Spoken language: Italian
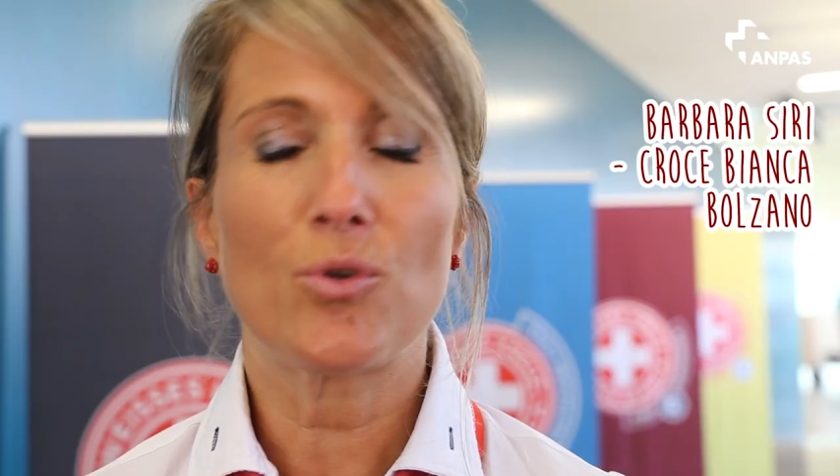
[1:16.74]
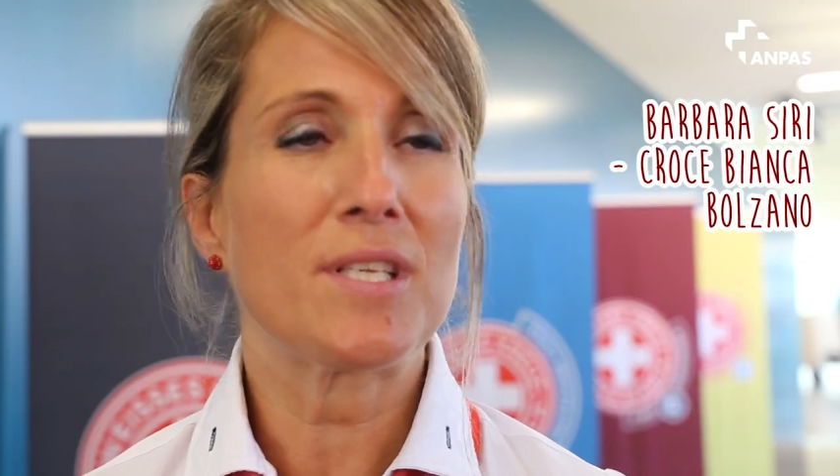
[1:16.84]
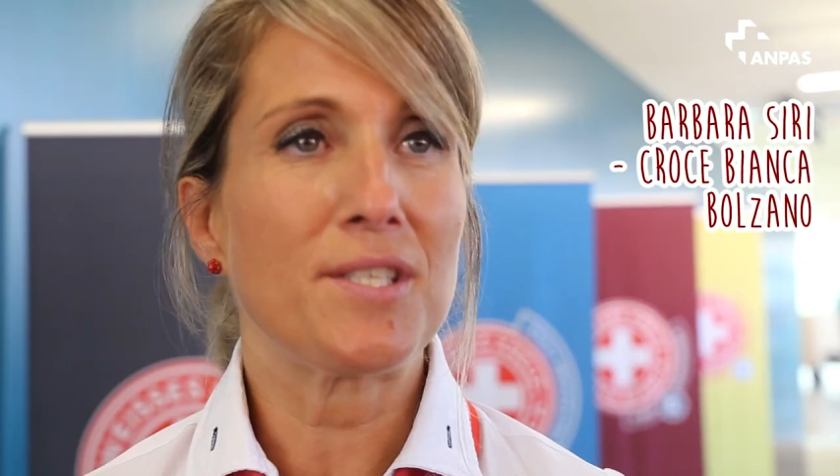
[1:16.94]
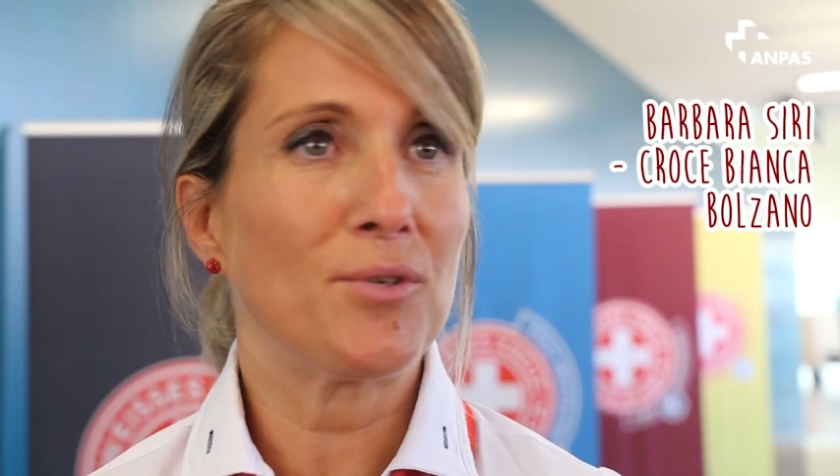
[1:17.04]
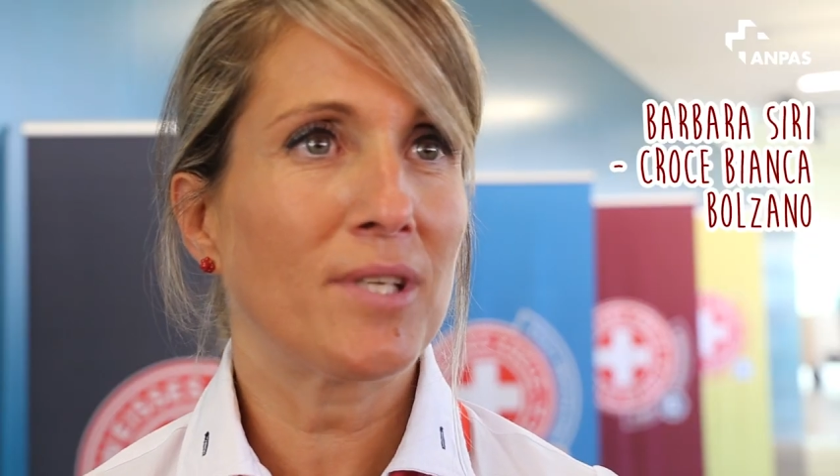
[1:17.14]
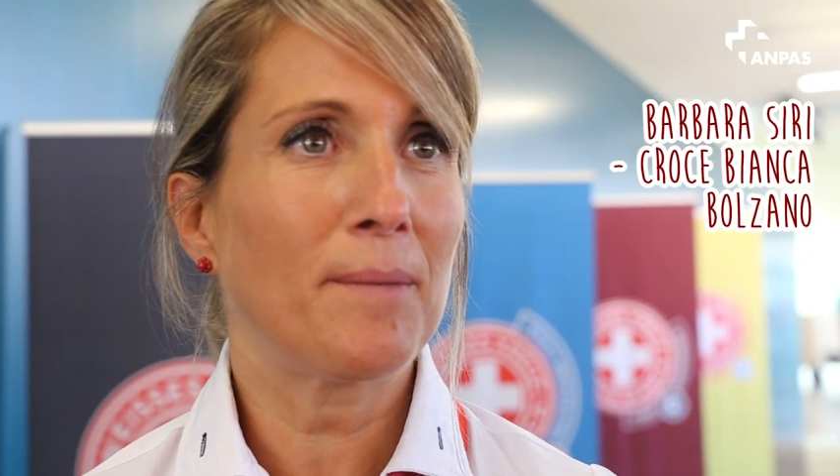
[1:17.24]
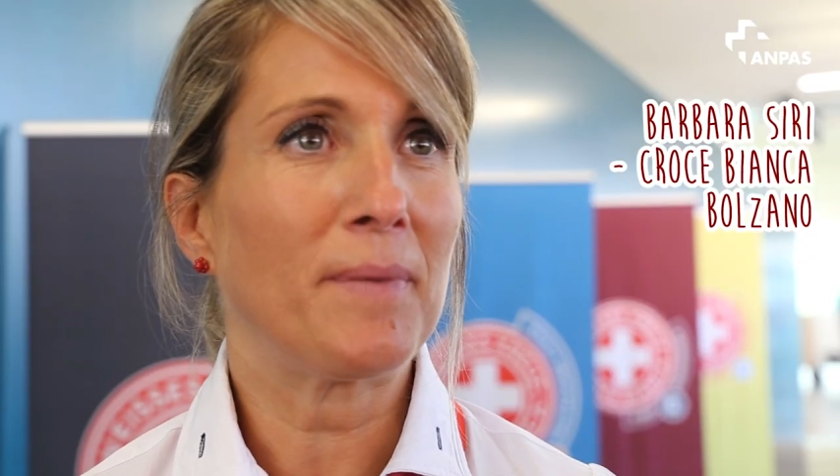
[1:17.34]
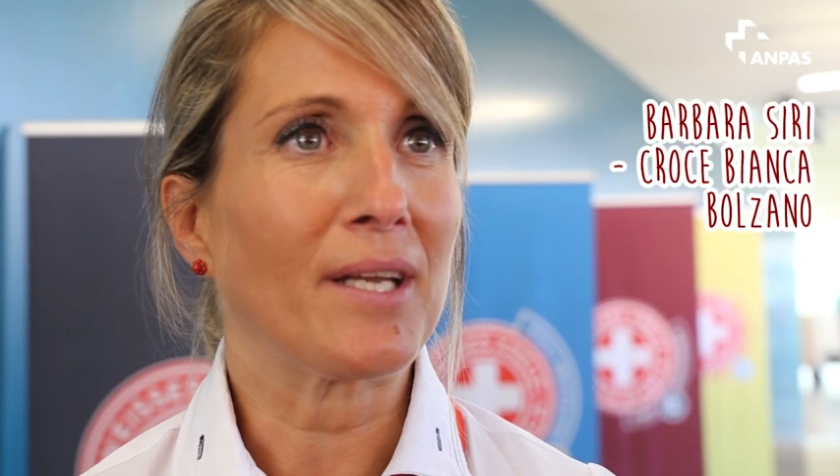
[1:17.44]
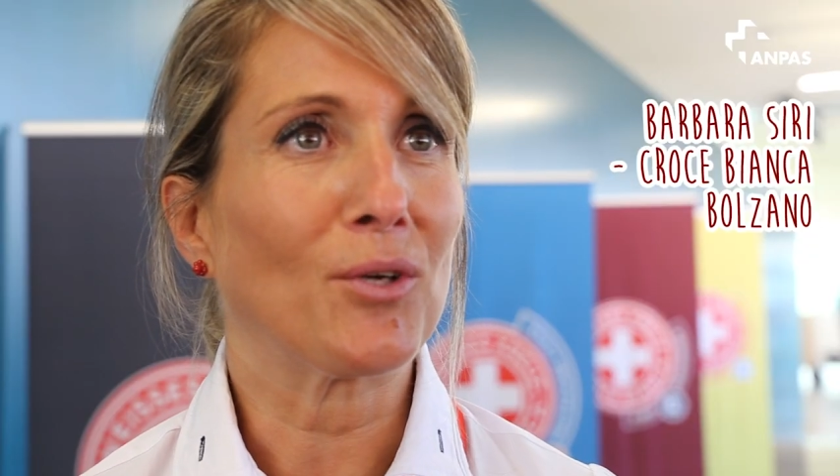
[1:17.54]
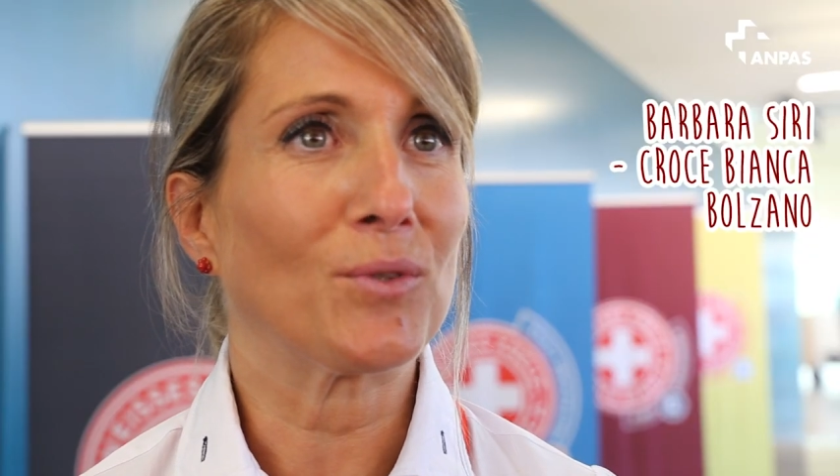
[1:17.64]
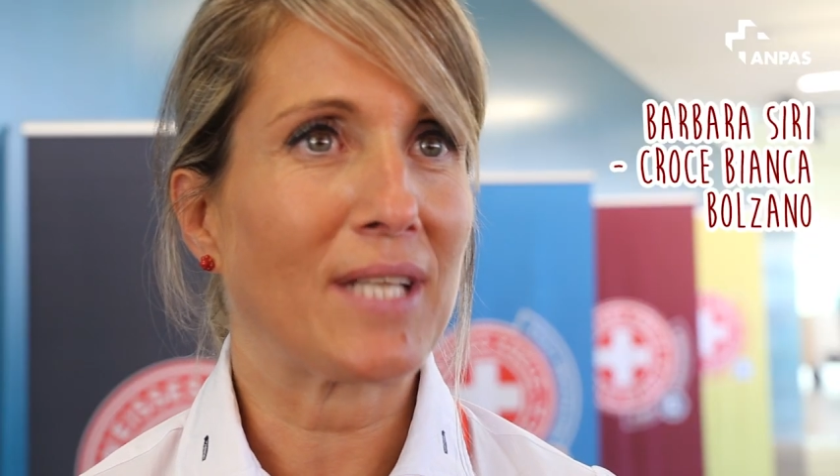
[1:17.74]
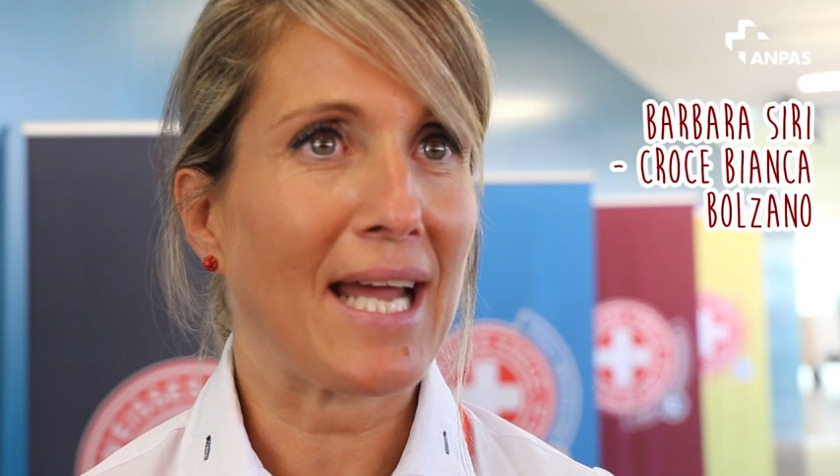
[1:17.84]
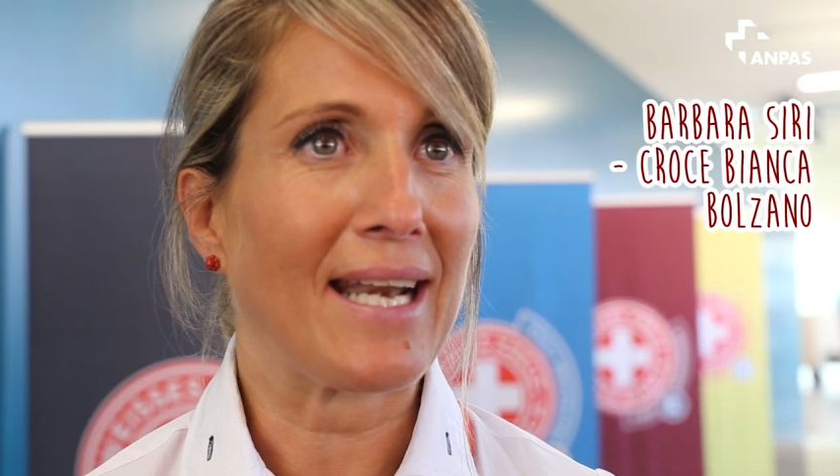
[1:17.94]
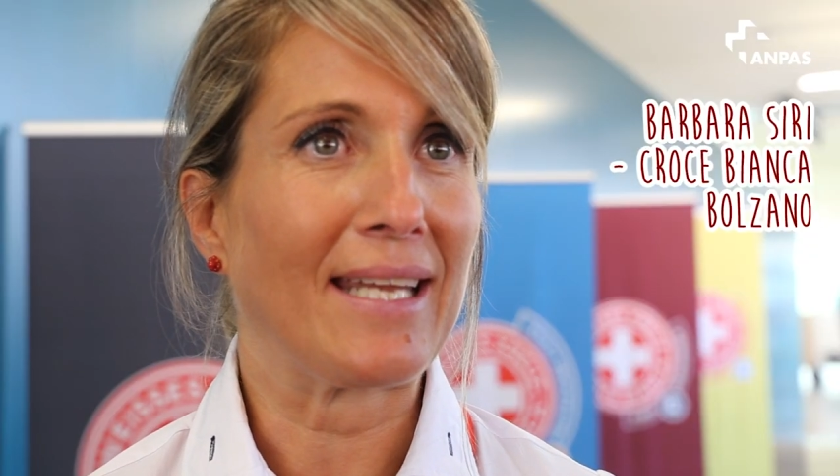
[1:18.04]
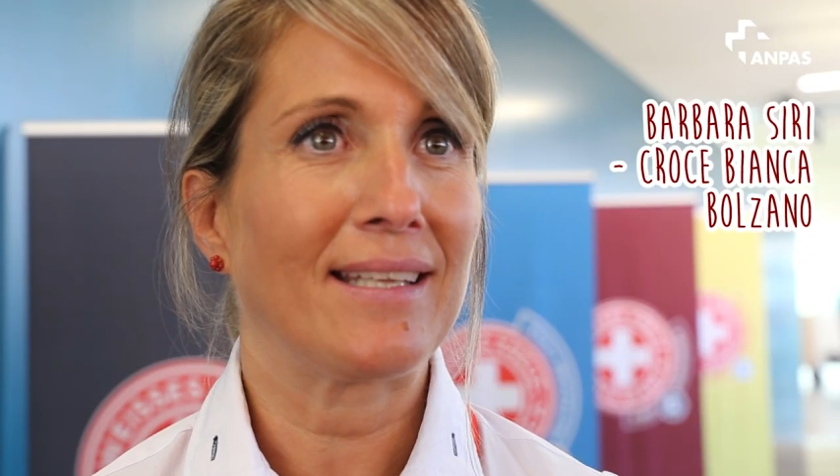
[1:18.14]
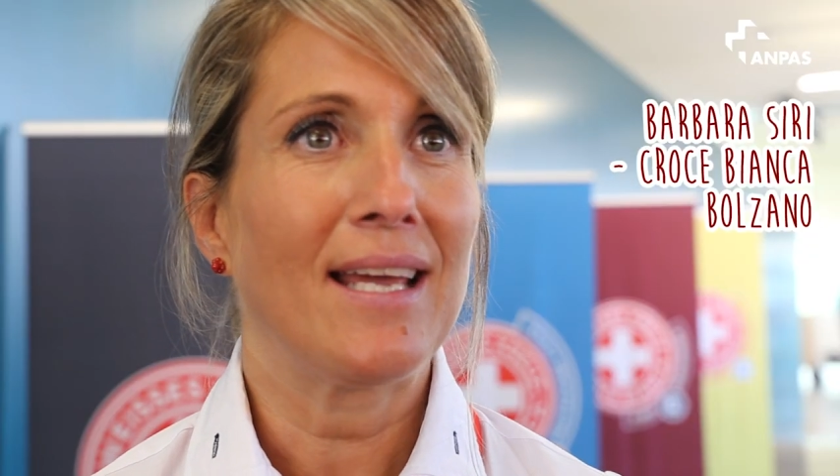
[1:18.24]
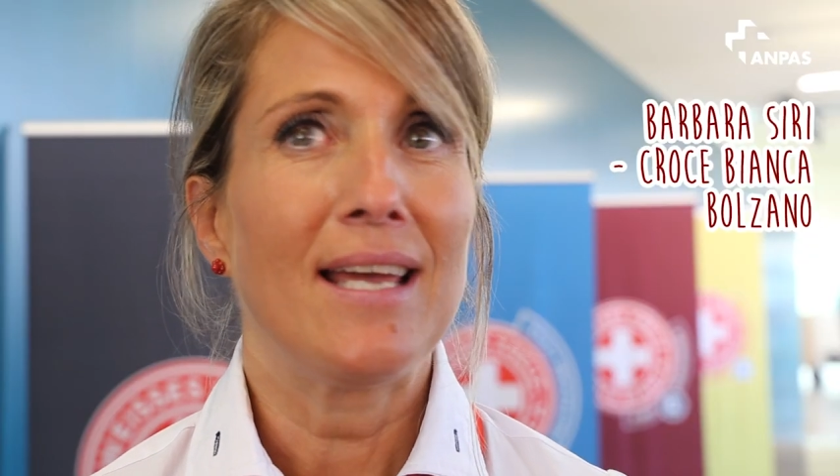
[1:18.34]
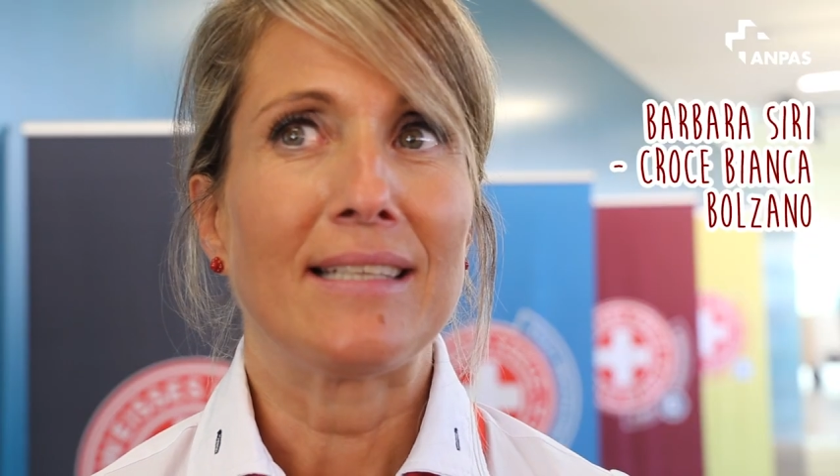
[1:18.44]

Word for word: un'occasione per incontrare